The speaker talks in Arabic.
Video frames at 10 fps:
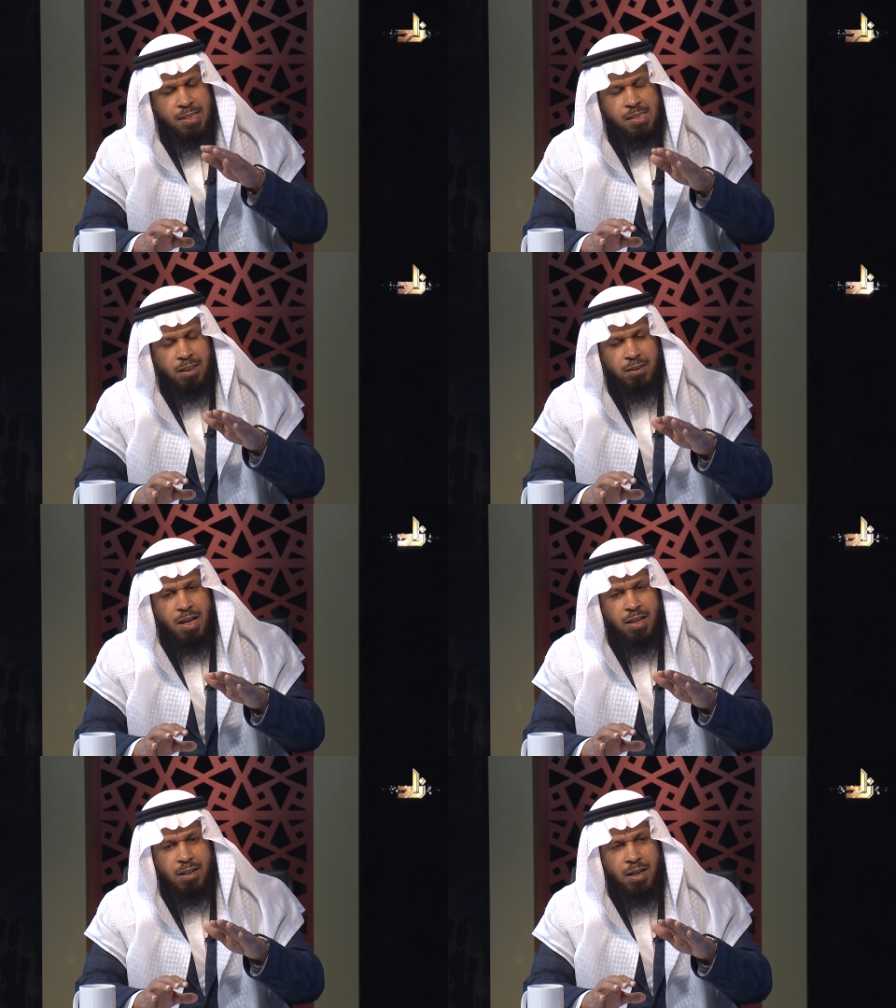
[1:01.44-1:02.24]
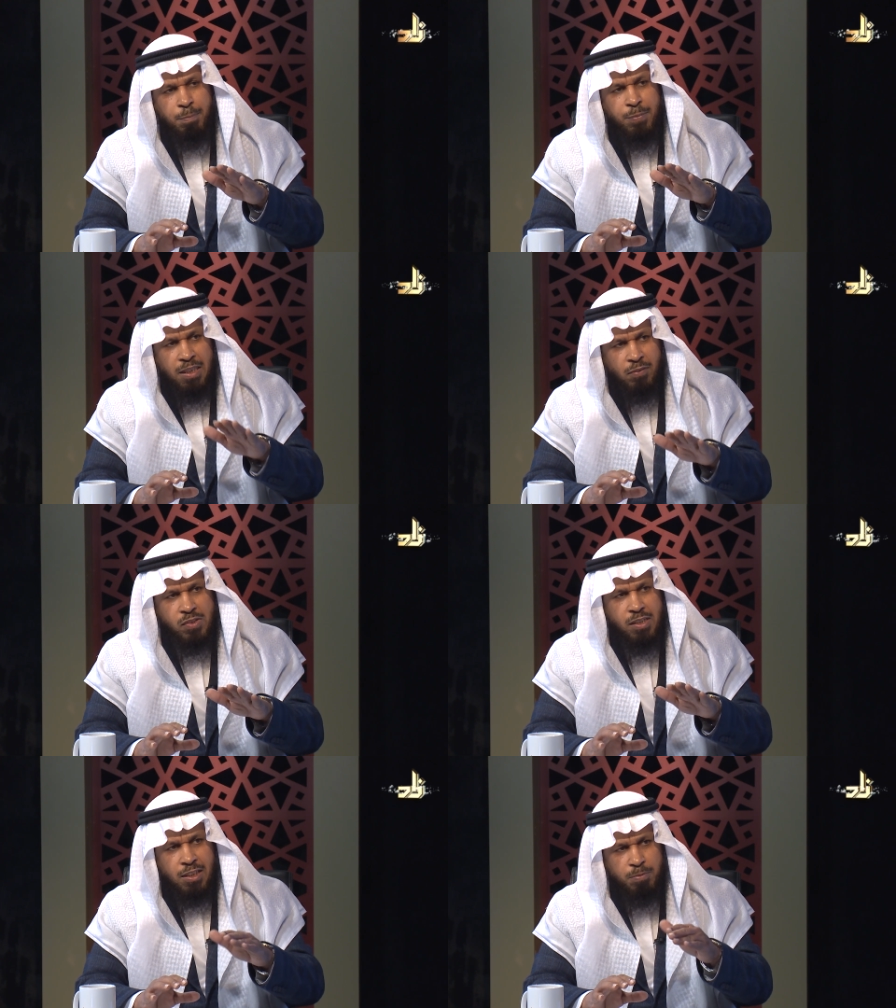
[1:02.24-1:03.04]
استقرار الأب
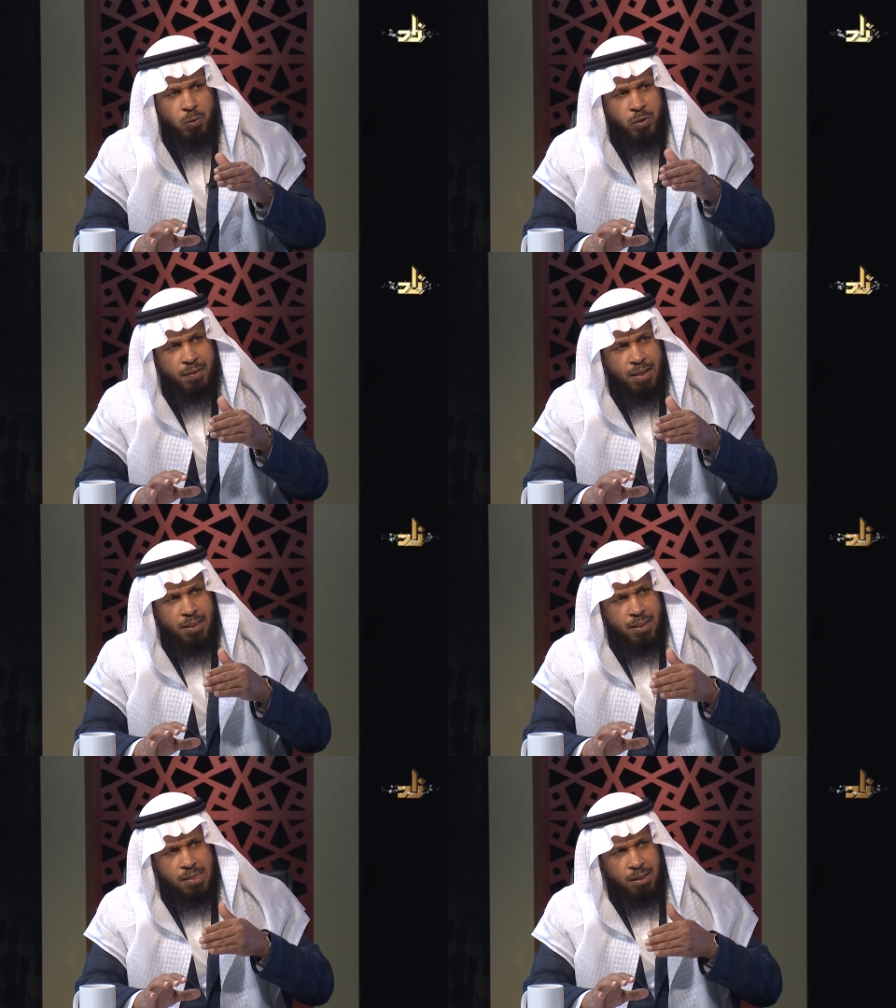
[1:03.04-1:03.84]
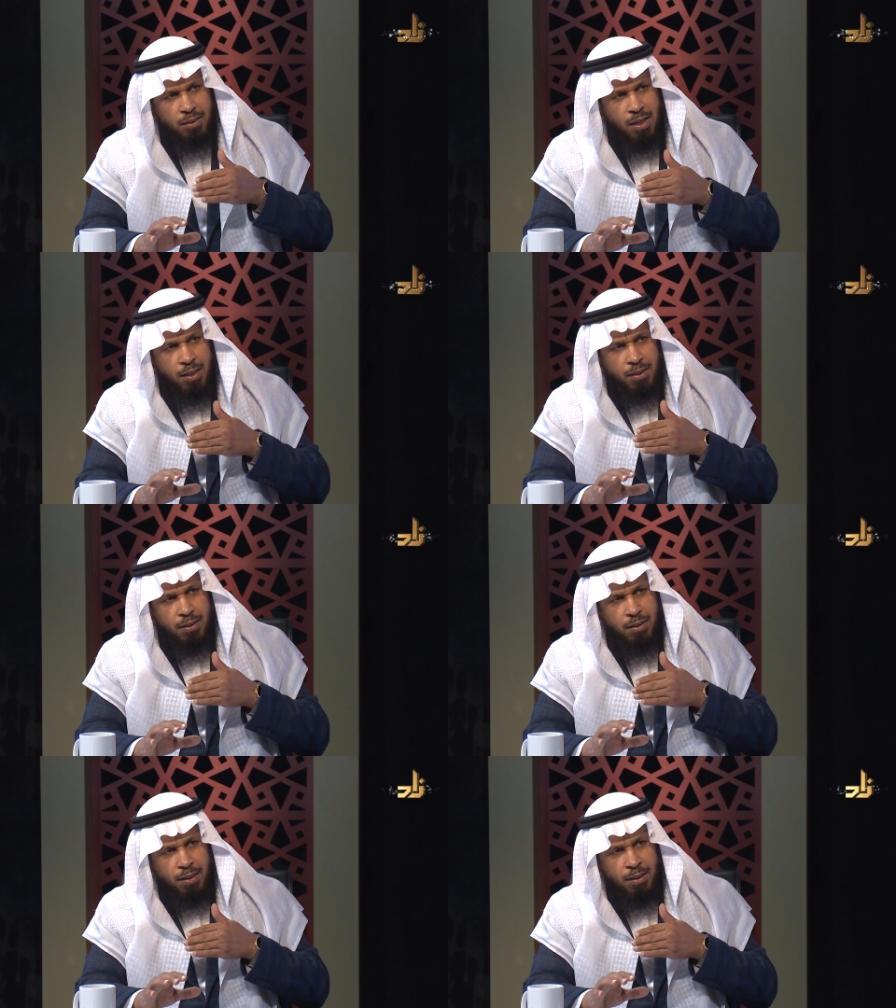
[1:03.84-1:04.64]
النفسي يتبعه كذلك استقرار
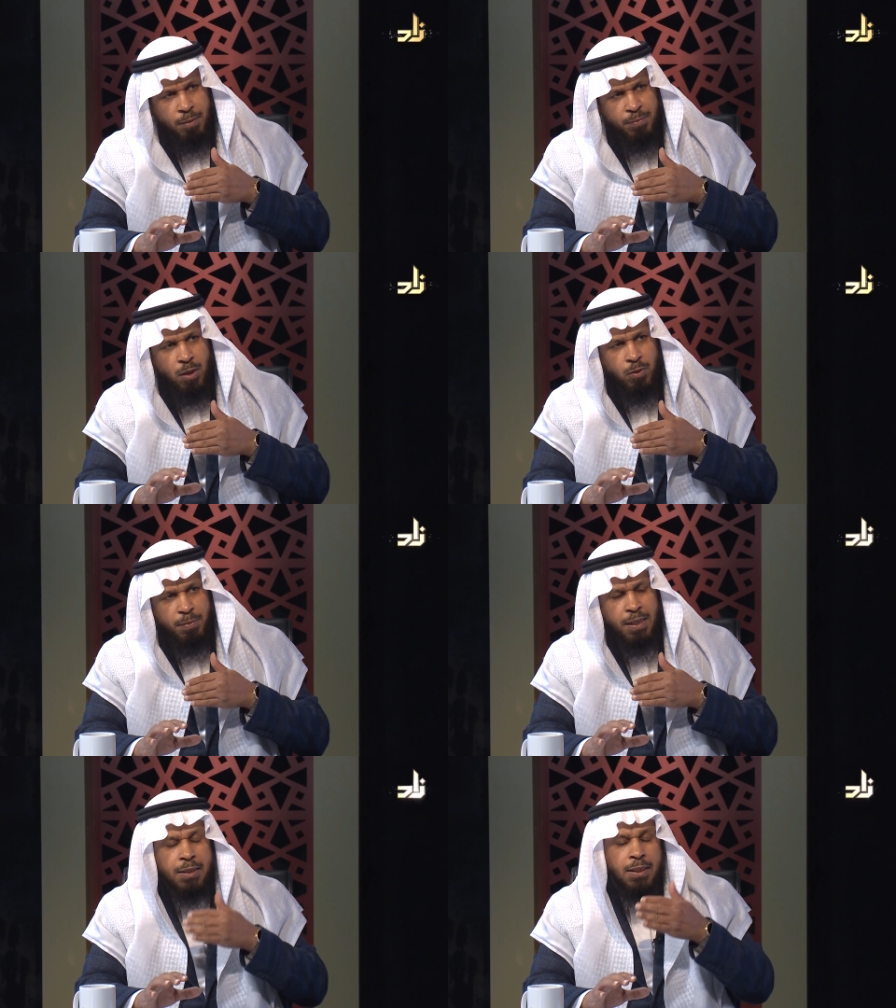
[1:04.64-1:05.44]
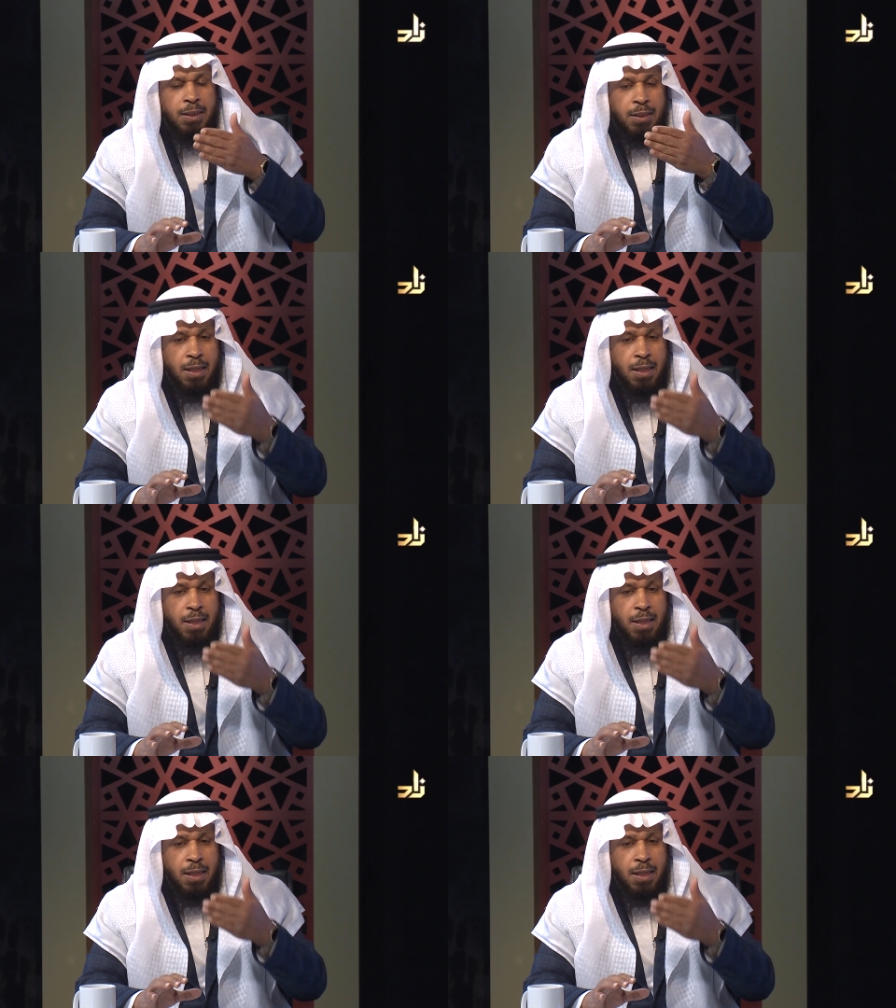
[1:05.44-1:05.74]
الأبناء والبنات جميل.